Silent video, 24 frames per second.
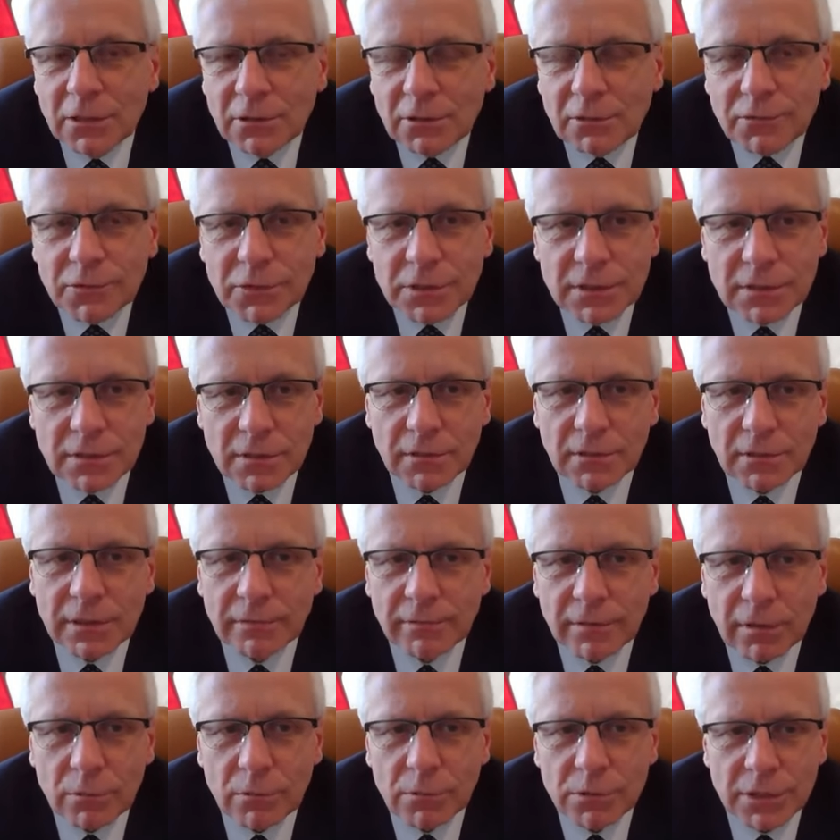To wszystko
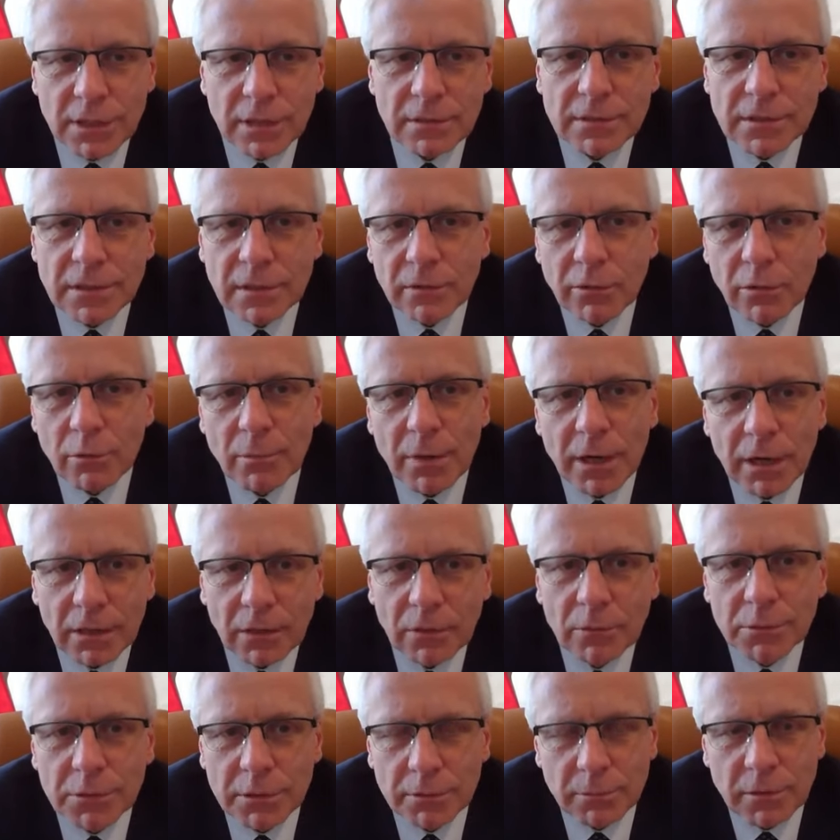dawało szansę
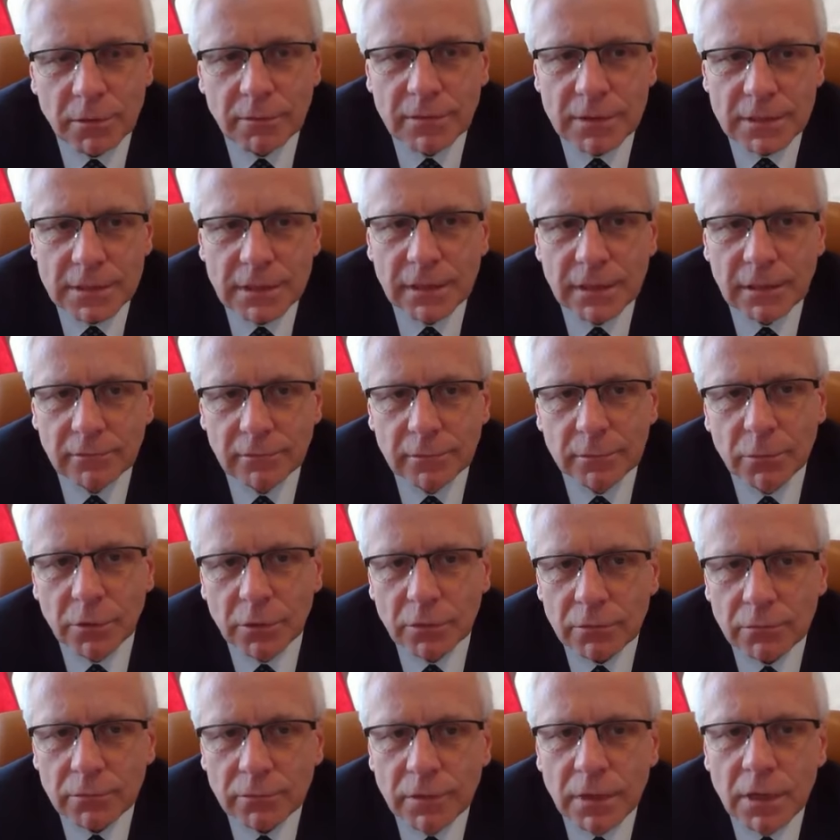normalnego przeprowadzenia
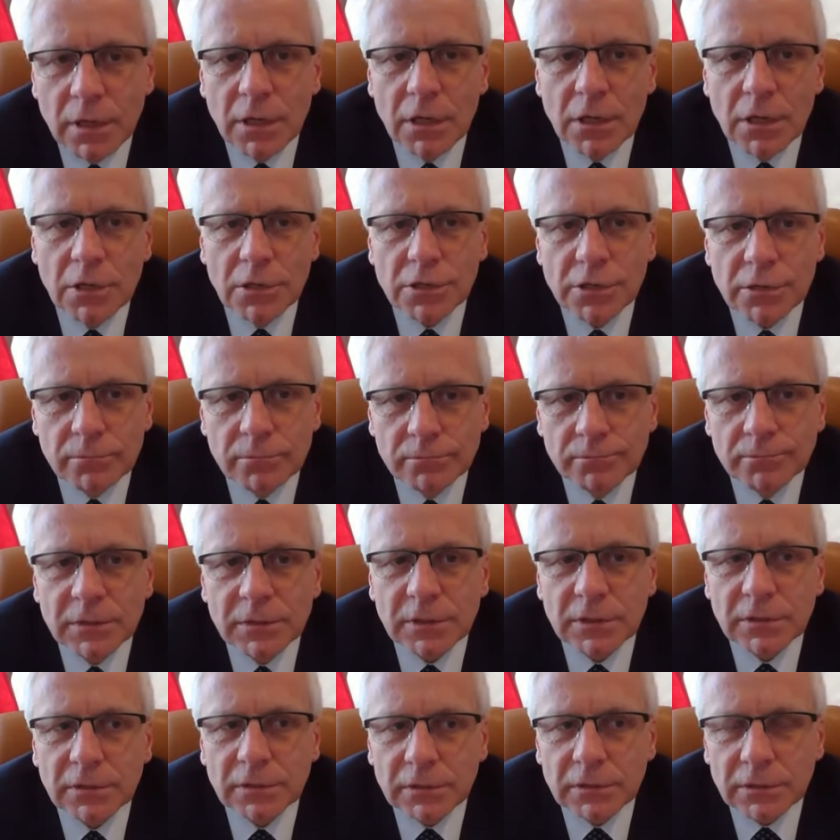wyborów, czym
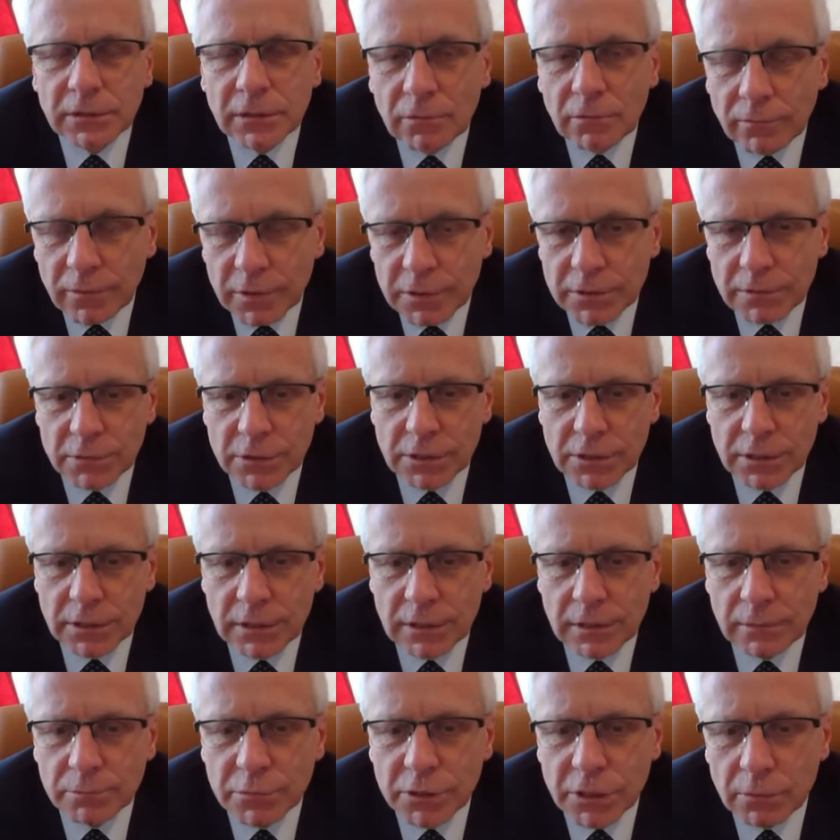ja uważam,
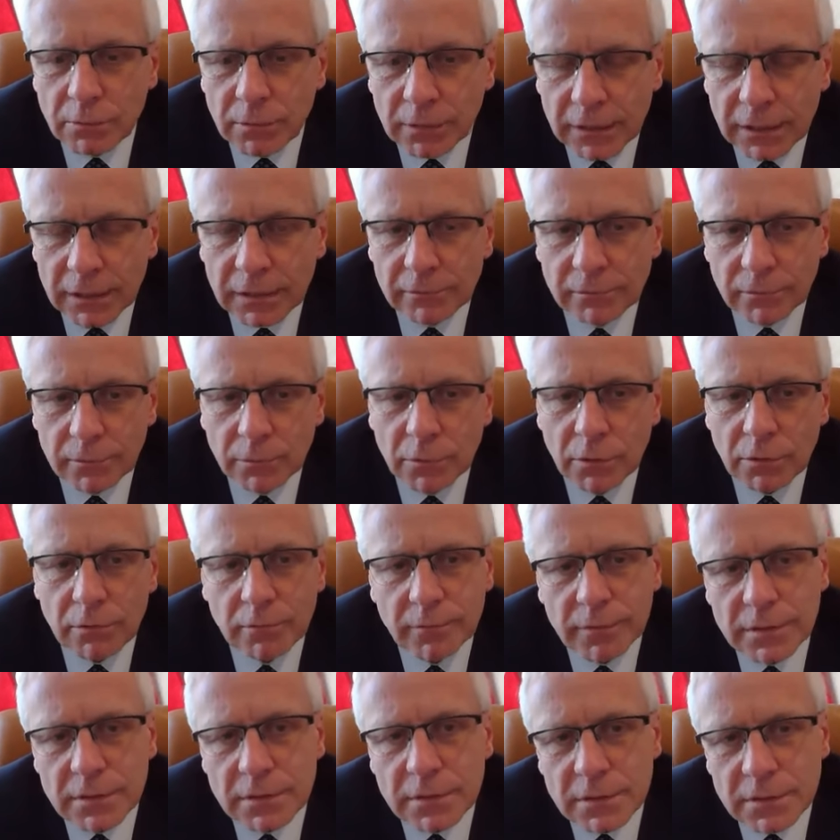że przekładanie
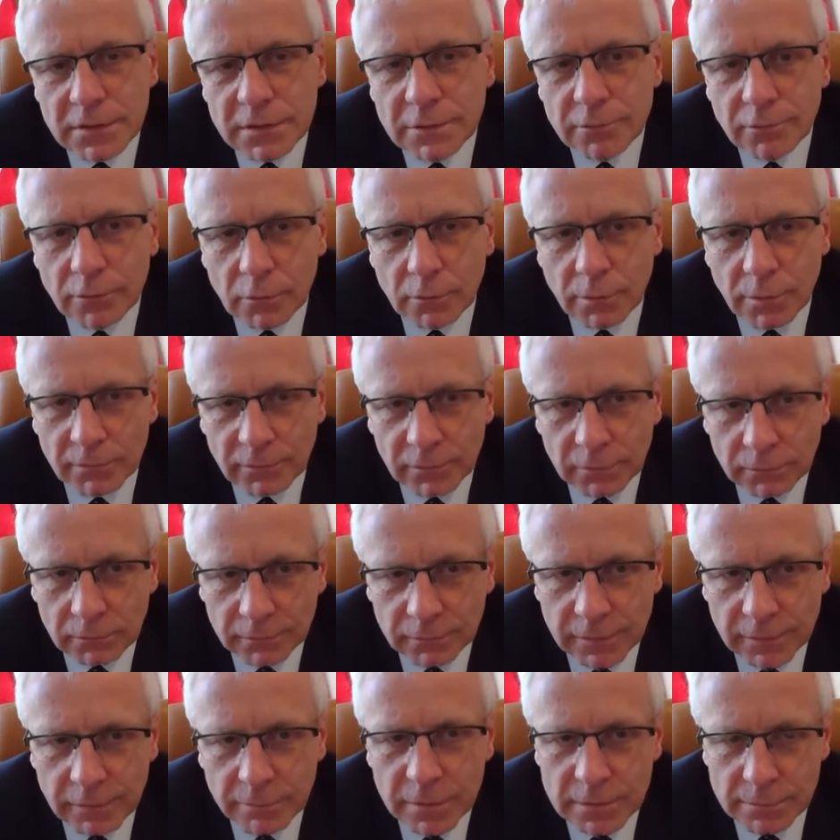wyborów jest z dwóch
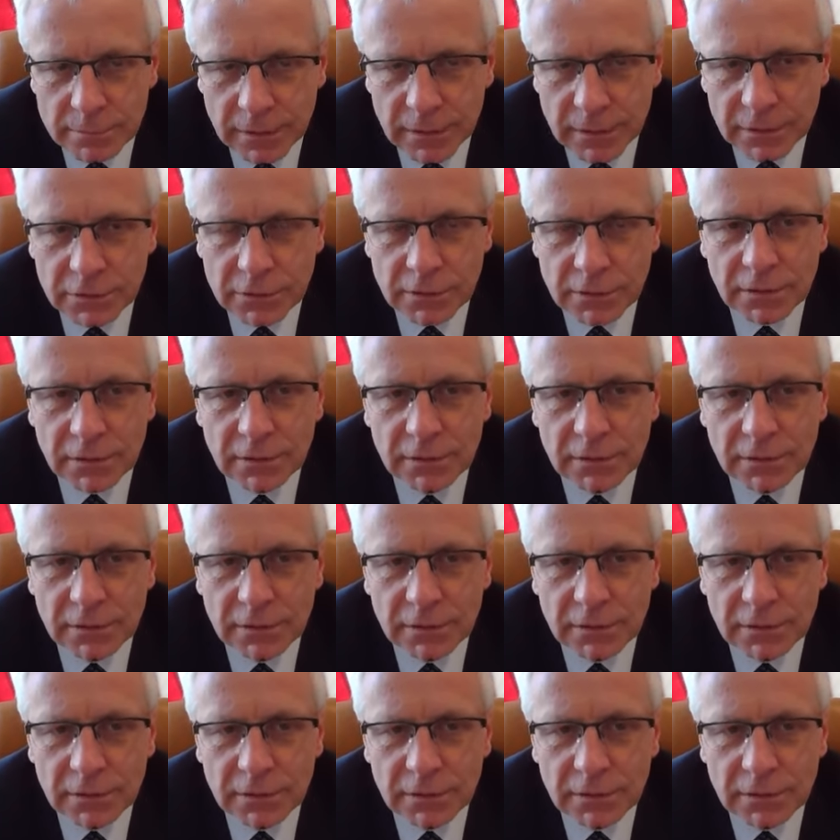powodów niebezpieczne.